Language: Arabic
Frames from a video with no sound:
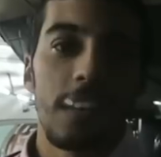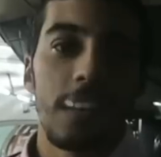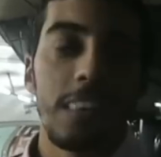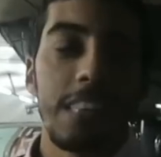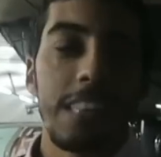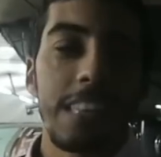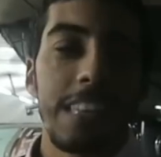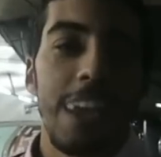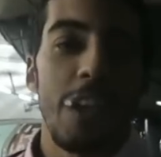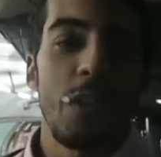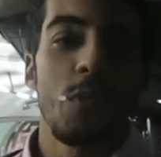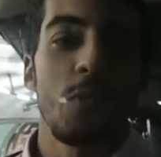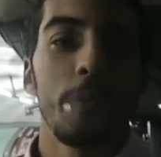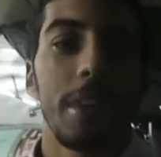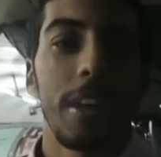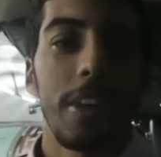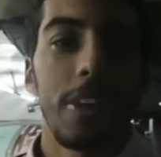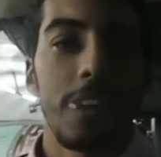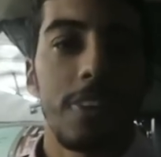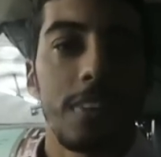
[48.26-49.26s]
اللي كانوا
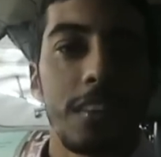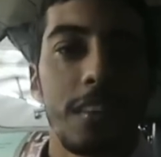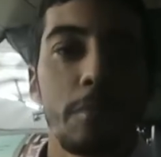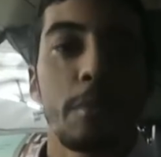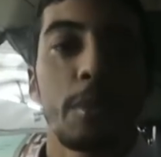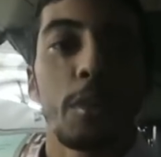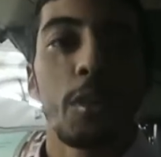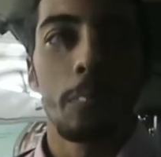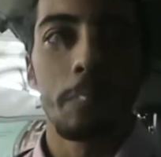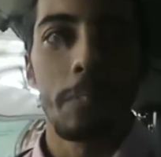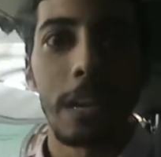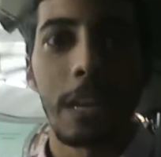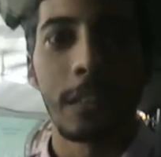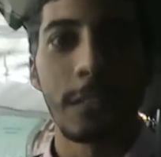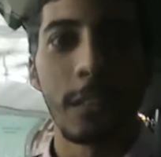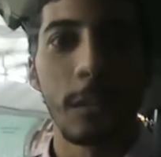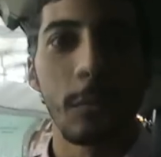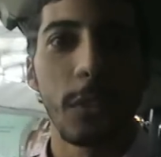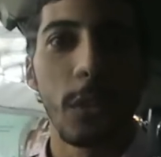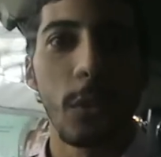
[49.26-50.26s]
معانا من يوم ما
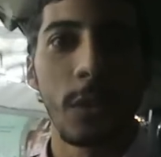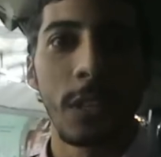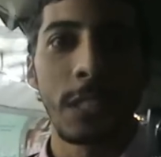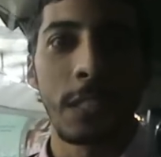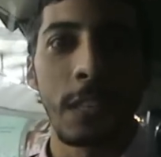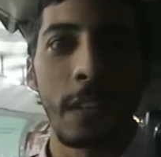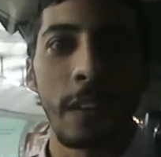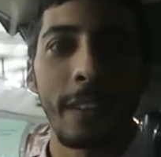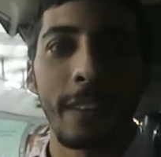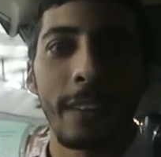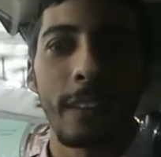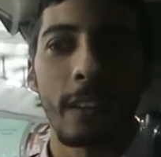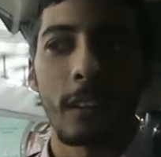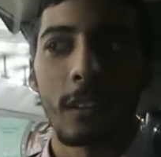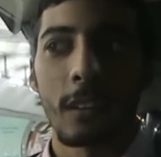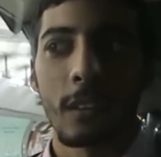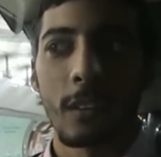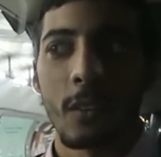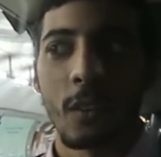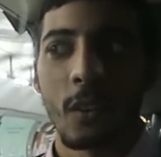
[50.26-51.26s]
كانت المدونة سرية
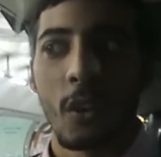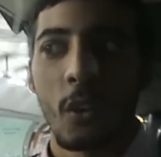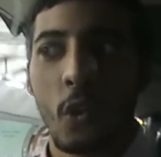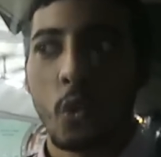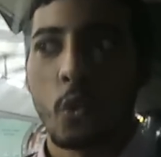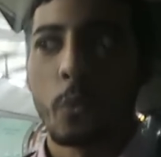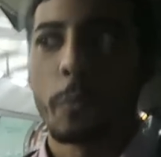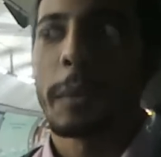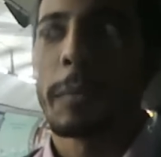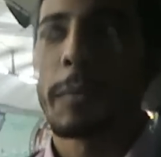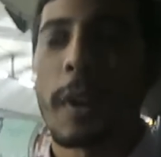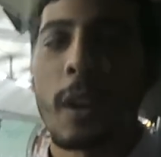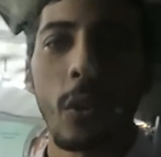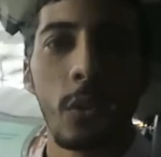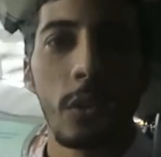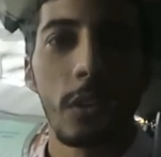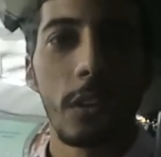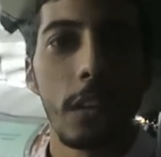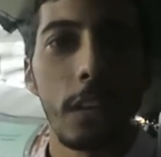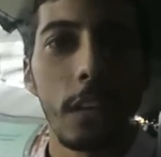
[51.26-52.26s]
من ما
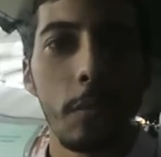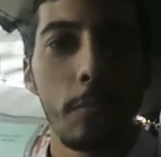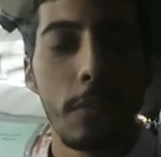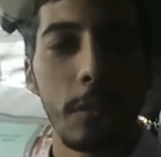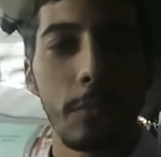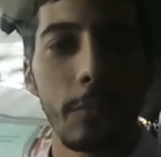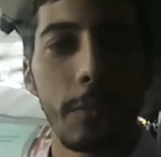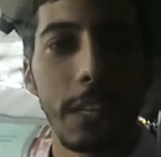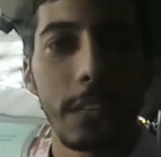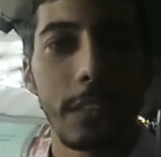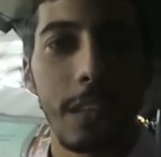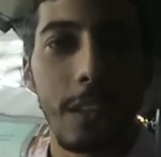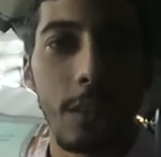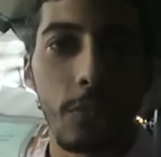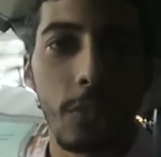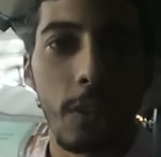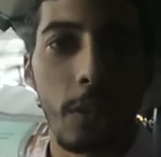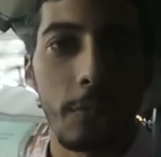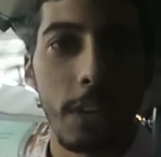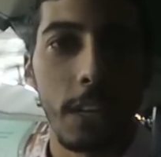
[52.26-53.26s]
كنا قبل المية
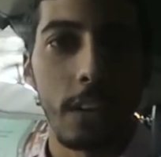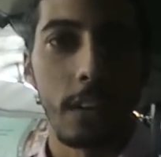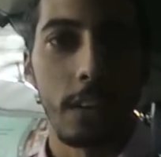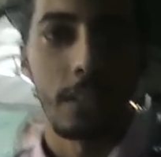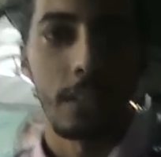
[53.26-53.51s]
ألف كمان